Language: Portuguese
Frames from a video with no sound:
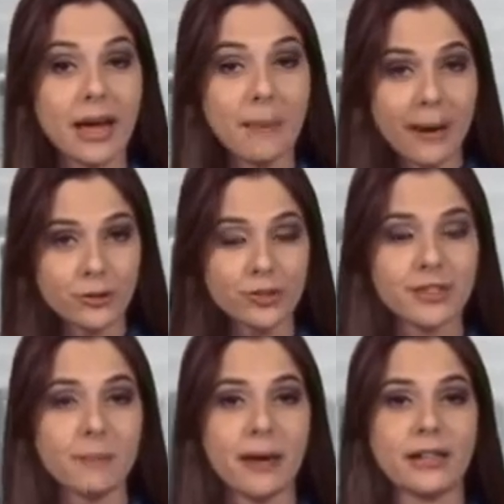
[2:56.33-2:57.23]

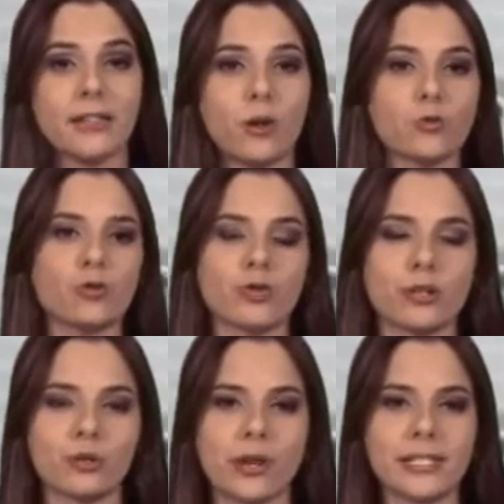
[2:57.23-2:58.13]
Participe ainda com
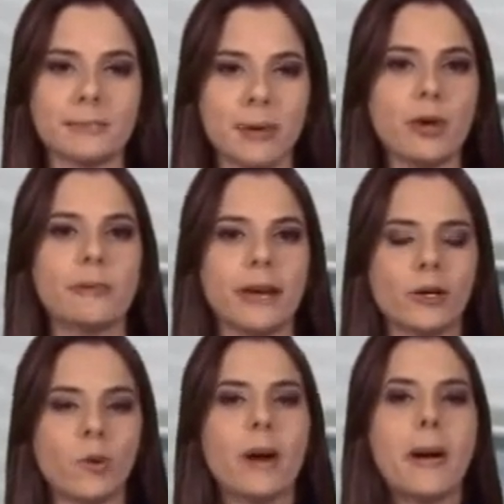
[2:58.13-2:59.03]
sugestões pelo e-mail